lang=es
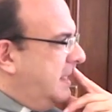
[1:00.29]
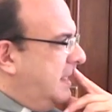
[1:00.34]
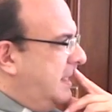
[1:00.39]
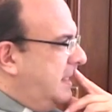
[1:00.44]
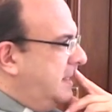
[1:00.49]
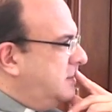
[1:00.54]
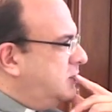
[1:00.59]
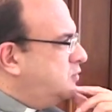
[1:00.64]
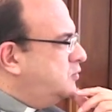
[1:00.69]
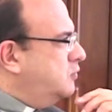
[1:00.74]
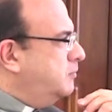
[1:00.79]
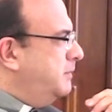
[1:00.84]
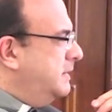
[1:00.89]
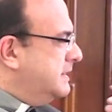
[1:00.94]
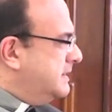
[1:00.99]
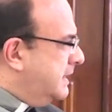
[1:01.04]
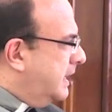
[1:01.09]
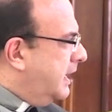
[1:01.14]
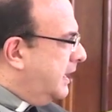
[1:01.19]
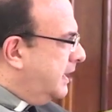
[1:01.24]
En su
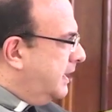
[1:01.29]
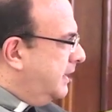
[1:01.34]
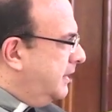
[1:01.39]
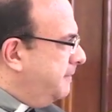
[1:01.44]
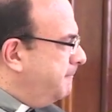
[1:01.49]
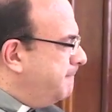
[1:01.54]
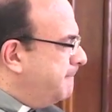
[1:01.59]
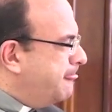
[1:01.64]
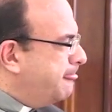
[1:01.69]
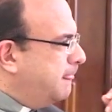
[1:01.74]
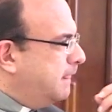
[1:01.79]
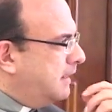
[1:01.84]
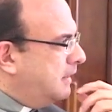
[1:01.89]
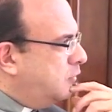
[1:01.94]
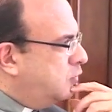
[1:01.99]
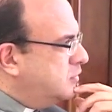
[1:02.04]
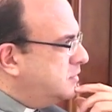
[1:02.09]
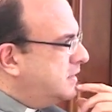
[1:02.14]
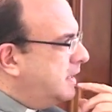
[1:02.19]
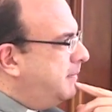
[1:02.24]
mensaje
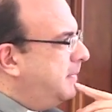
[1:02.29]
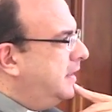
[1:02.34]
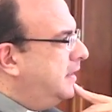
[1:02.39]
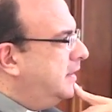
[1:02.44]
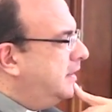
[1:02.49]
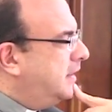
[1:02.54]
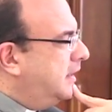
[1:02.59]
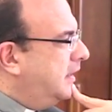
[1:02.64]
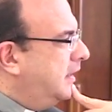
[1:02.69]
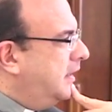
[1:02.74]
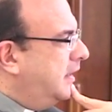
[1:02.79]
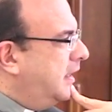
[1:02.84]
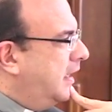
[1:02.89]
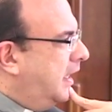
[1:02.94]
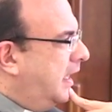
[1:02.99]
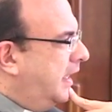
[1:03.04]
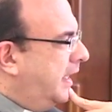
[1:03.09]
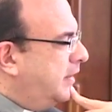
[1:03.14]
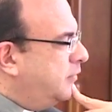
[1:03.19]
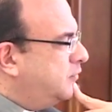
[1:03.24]
justamente
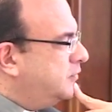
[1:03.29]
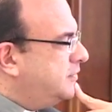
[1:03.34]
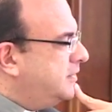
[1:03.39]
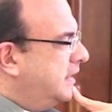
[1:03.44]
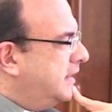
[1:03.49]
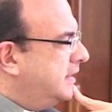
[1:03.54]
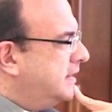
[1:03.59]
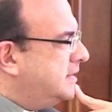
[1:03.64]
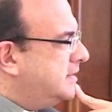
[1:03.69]
al anunciar